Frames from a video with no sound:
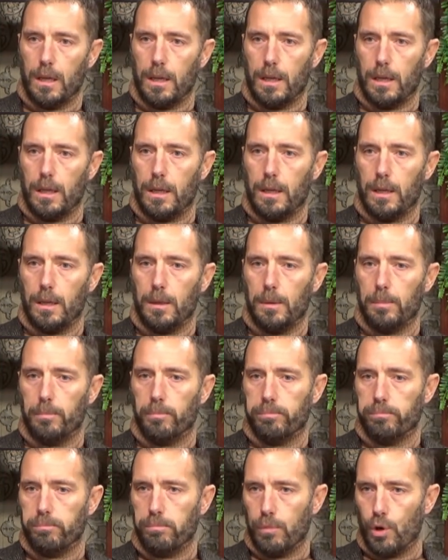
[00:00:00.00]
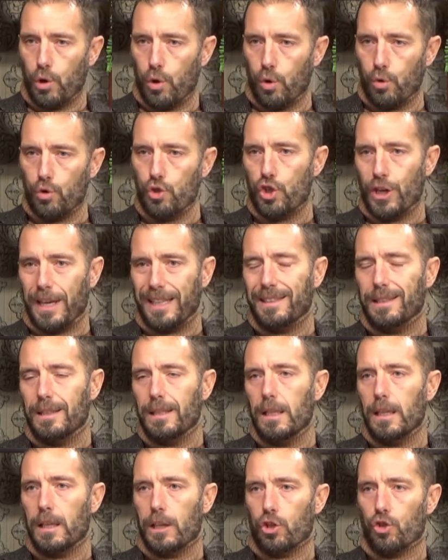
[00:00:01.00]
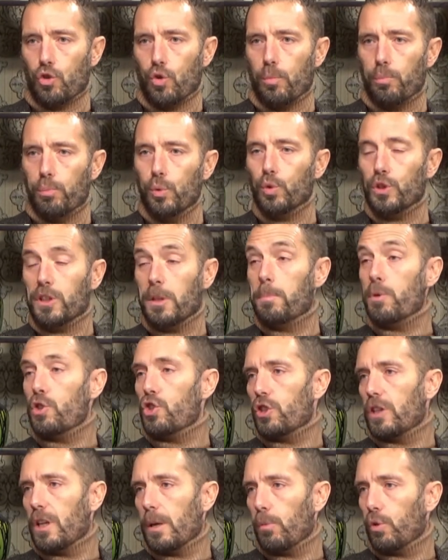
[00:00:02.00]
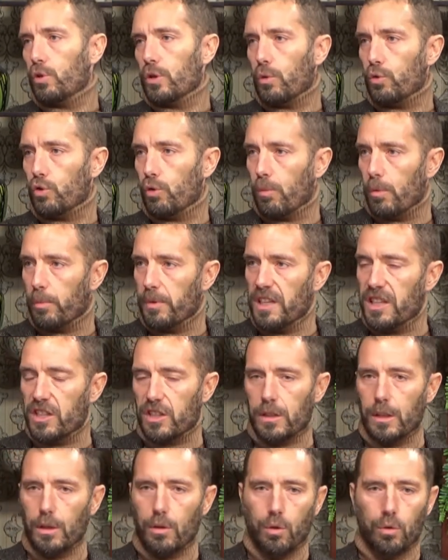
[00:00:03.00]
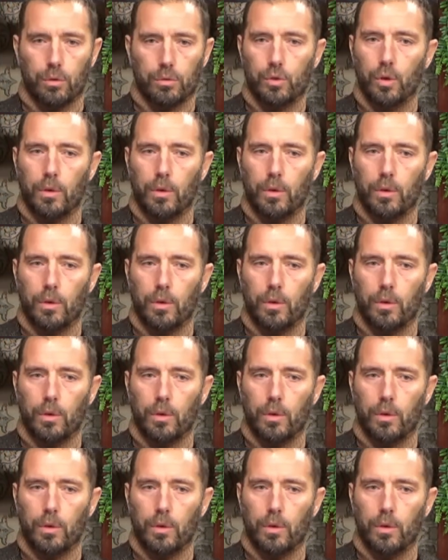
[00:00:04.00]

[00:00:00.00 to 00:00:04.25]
eh, concetti che sono più tipici del mondo automobilistico,